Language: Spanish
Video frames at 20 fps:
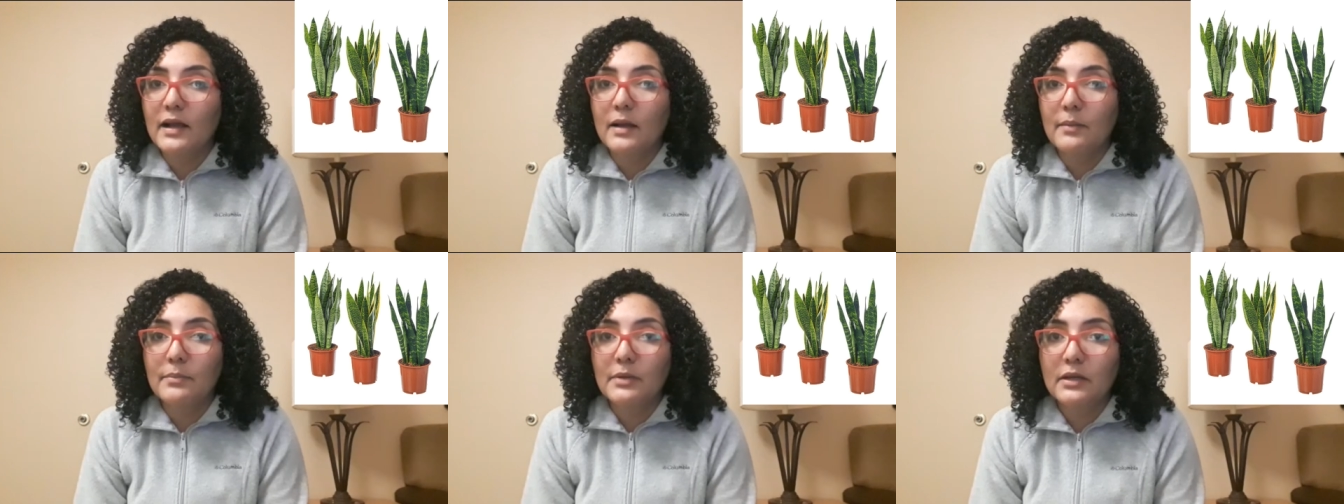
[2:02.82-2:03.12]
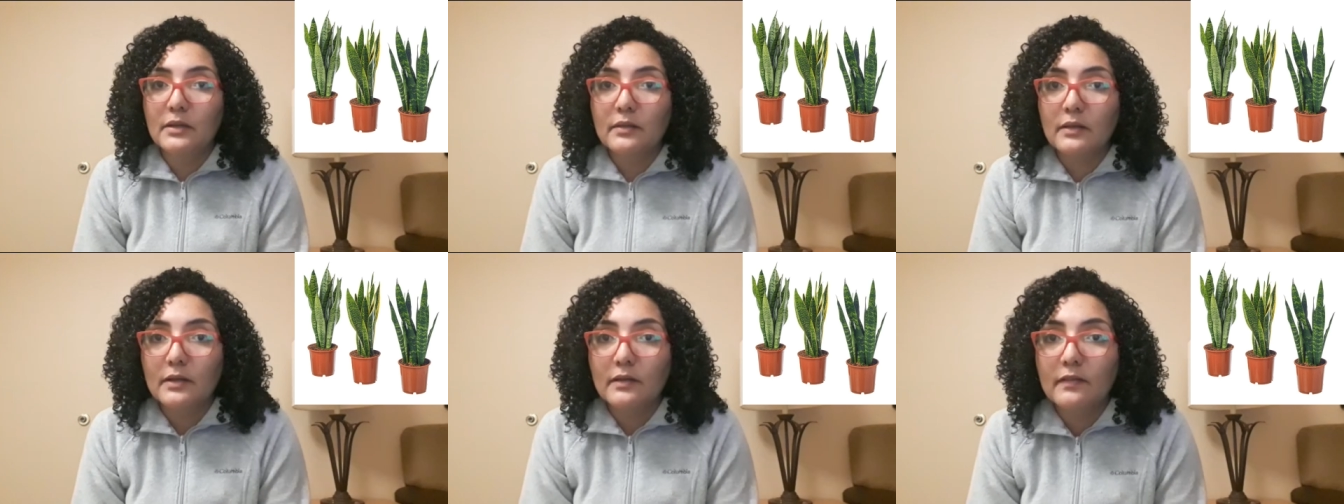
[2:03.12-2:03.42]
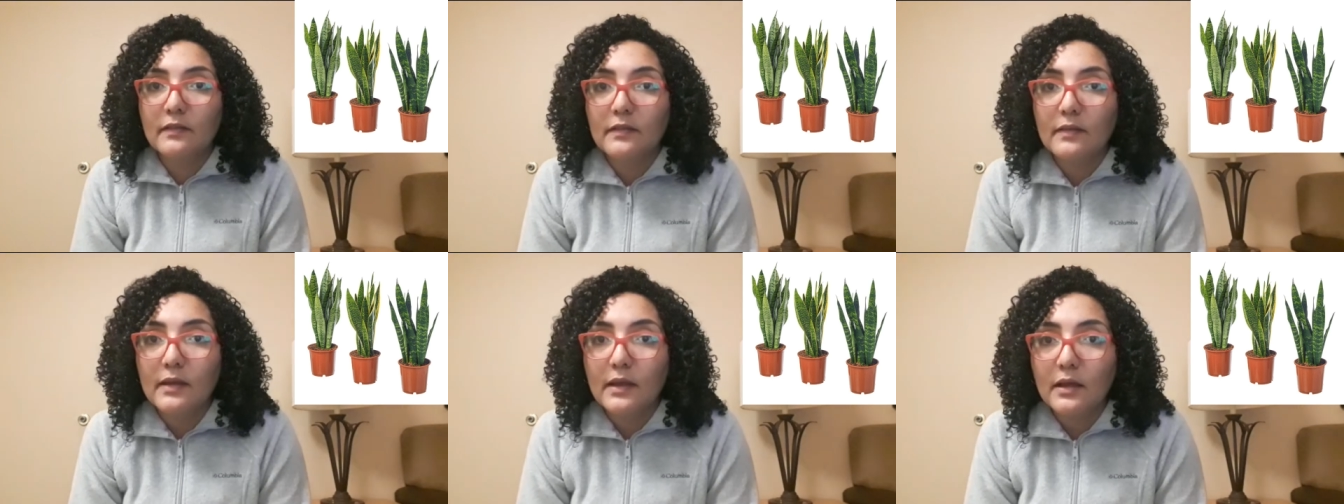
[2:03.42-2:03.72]
en
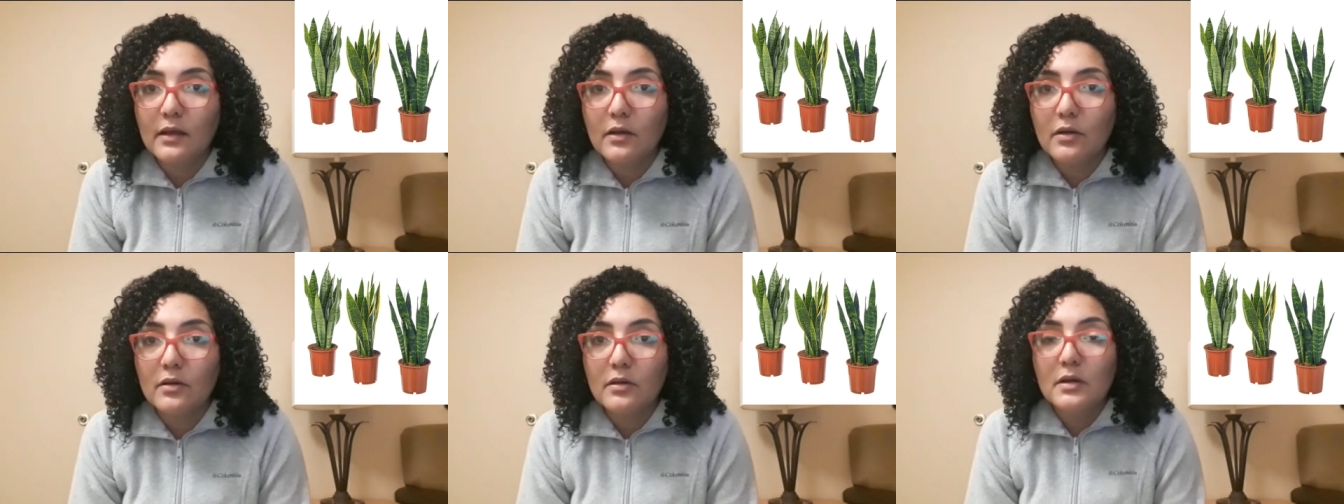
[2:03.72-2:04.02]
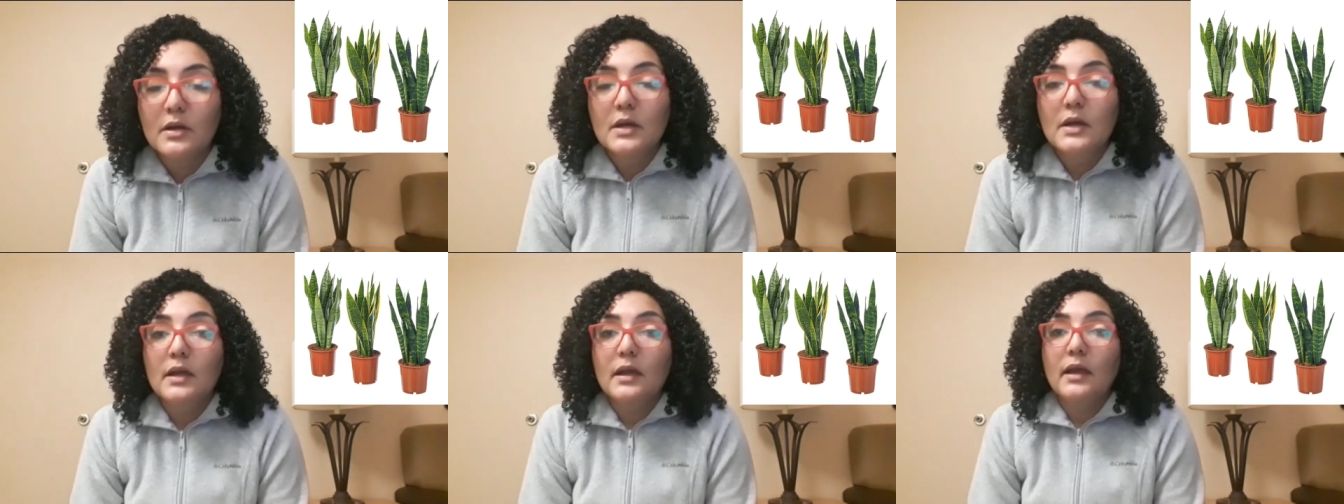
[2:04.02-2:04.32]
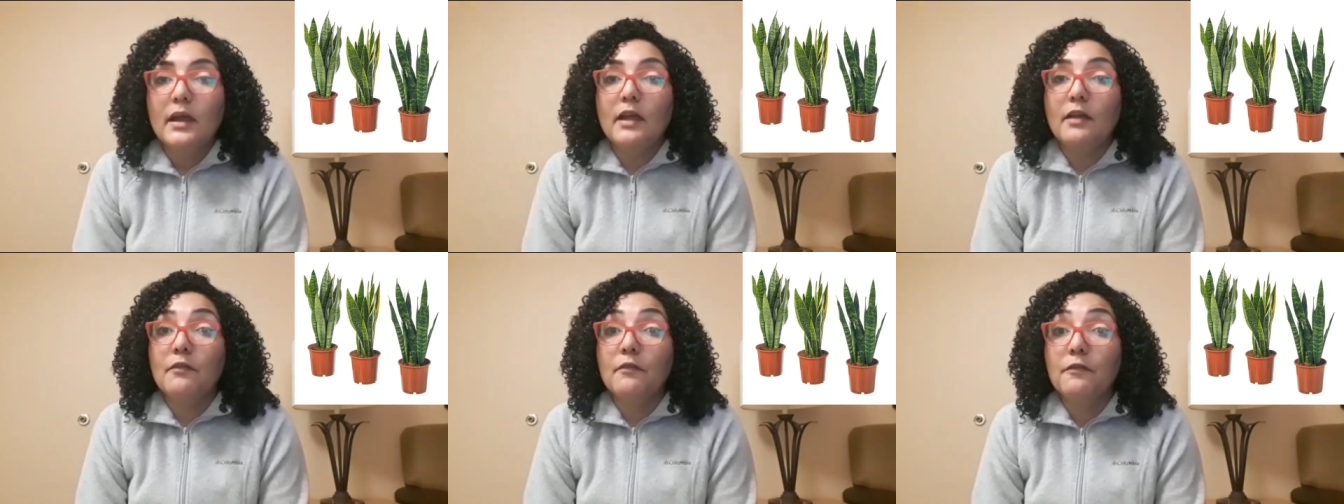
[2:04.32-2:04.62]
ambientes secos,
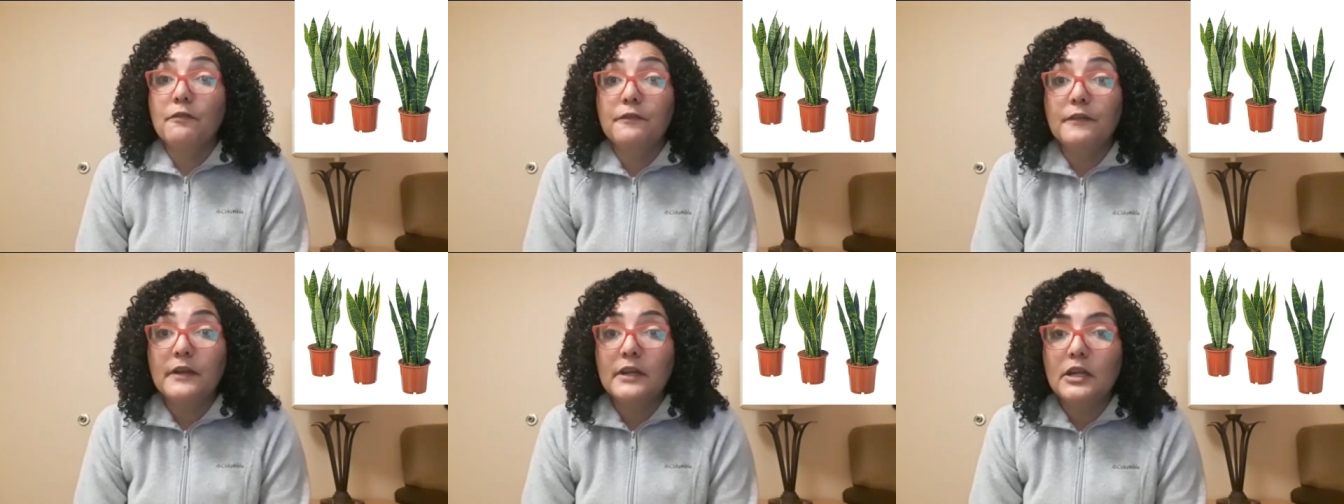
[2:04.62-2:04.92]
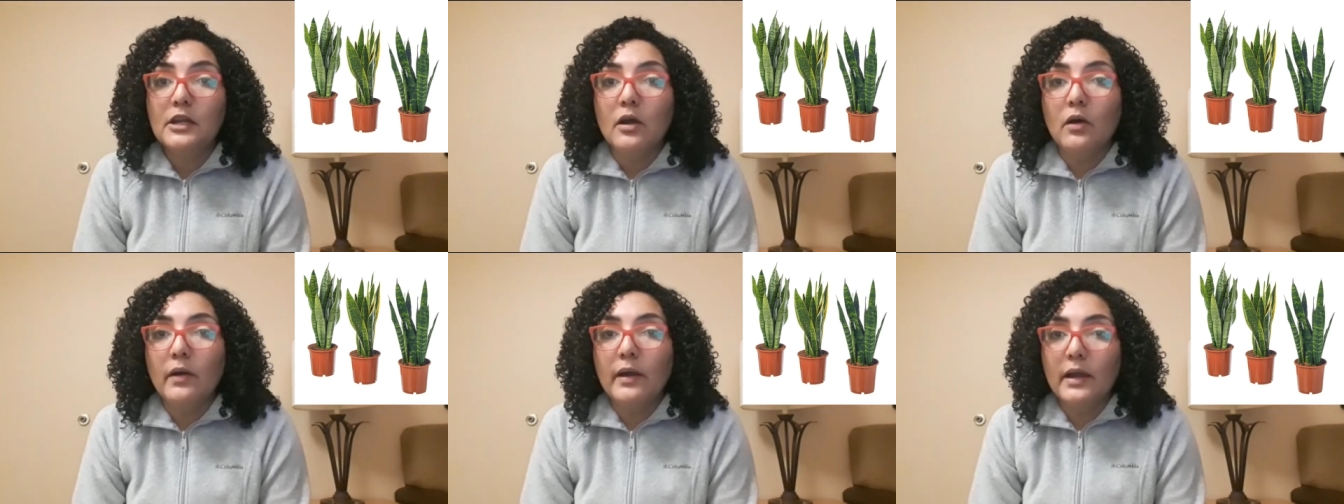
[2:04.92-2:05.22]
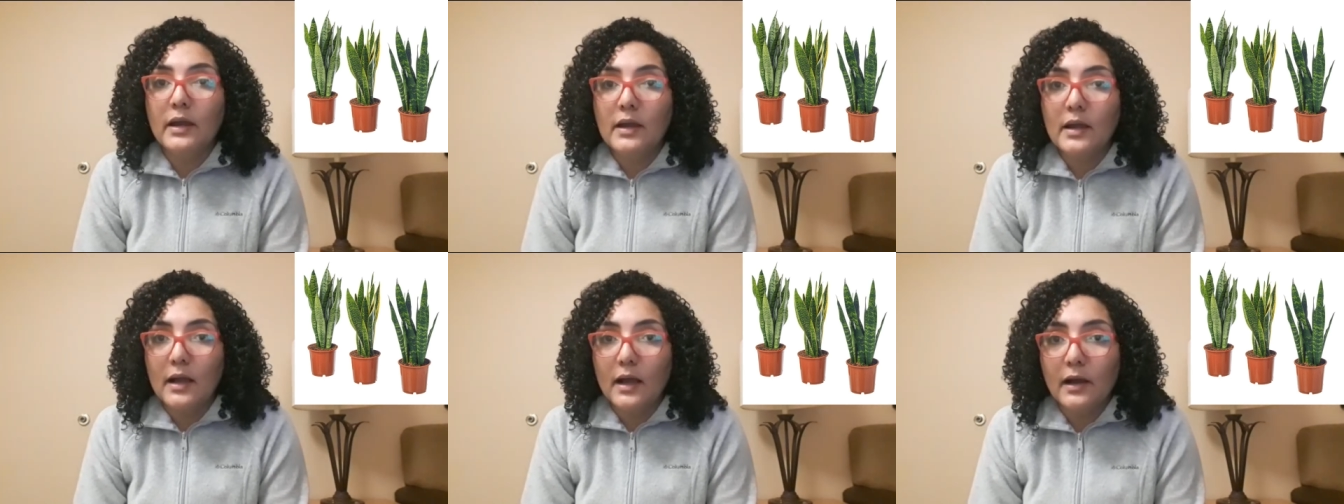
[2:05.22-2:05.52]
en frío,
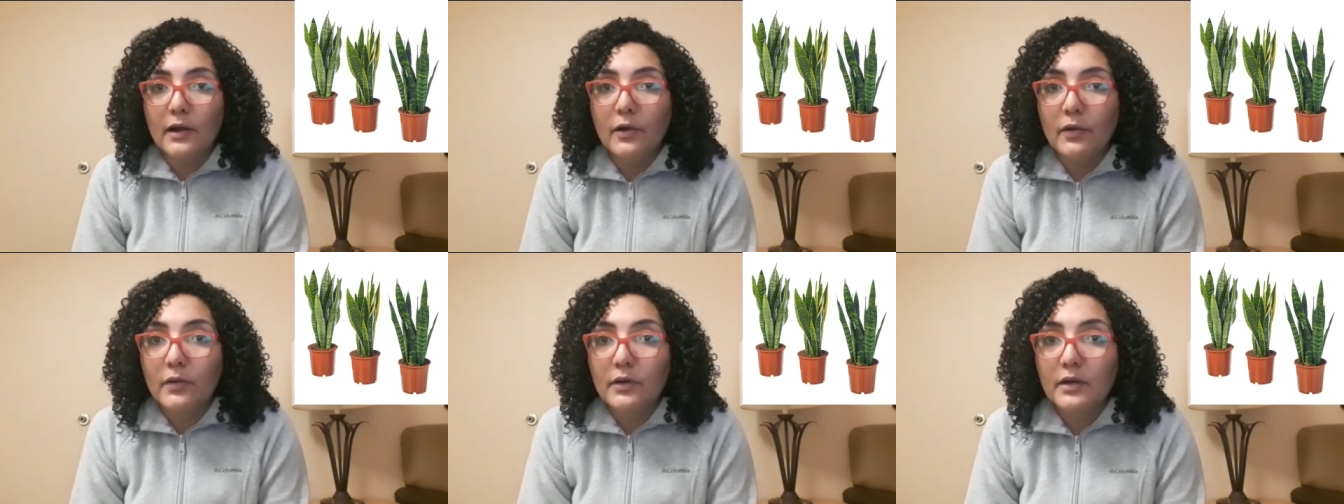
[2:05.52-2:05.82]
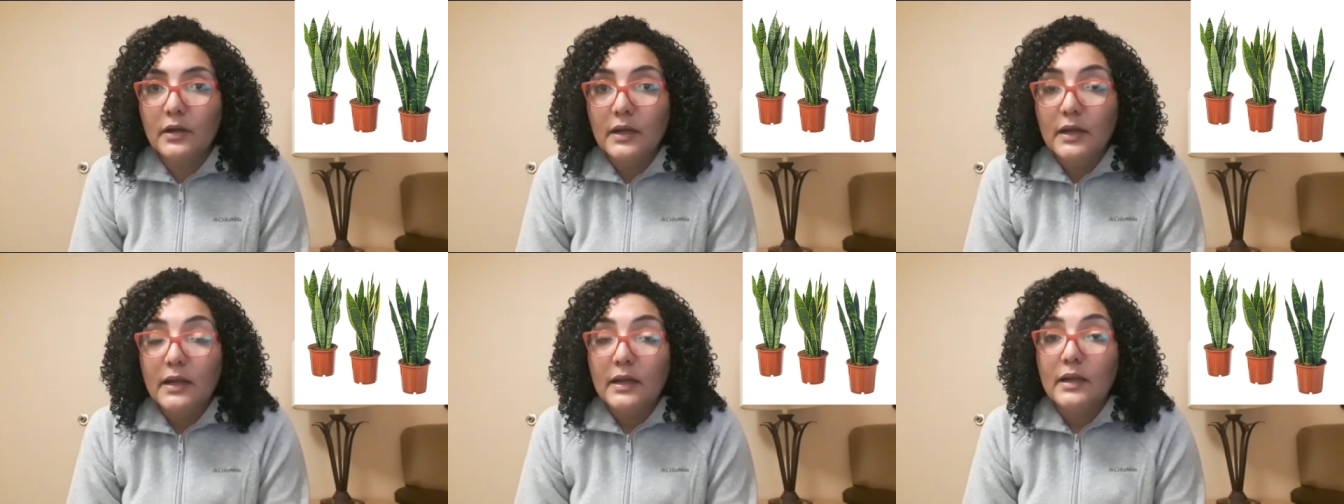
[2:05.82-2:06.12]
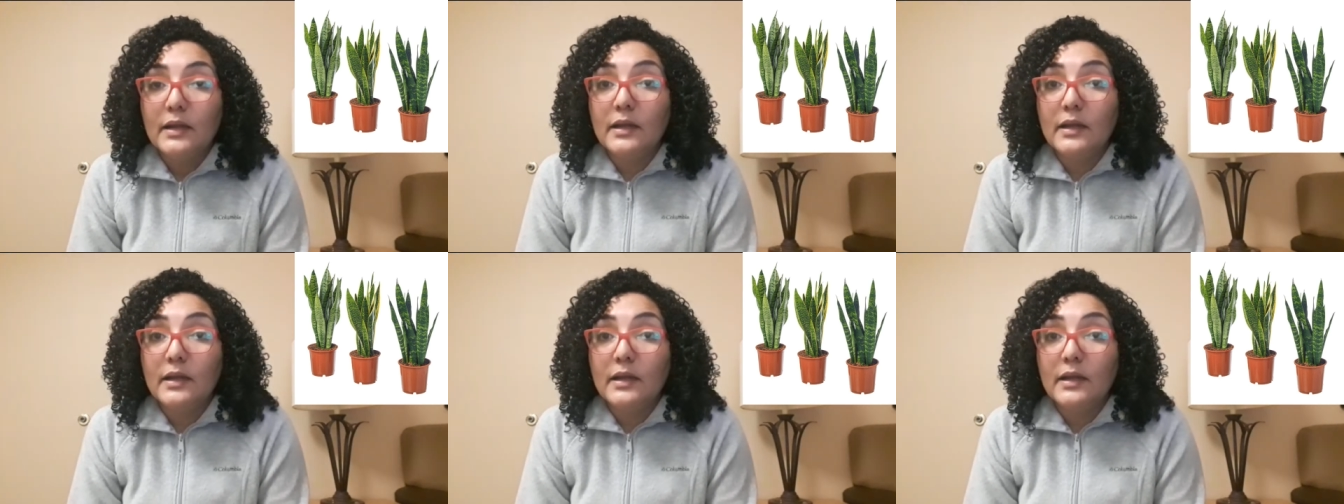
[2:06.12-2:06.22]
en calor.